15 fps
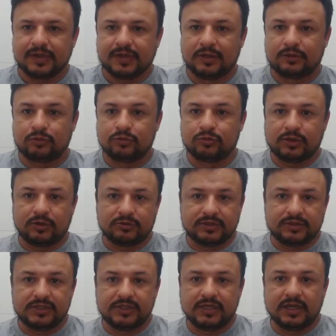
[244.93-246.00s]
e tudo que eu
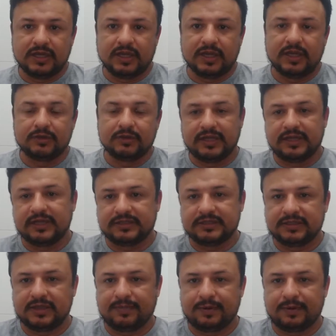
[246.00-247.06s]
tinha, eu teria
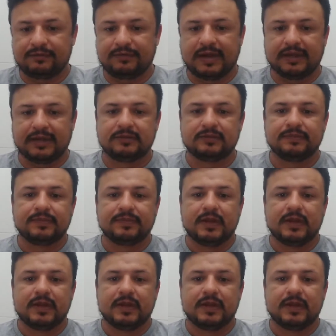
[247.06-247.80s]
sido aprovado.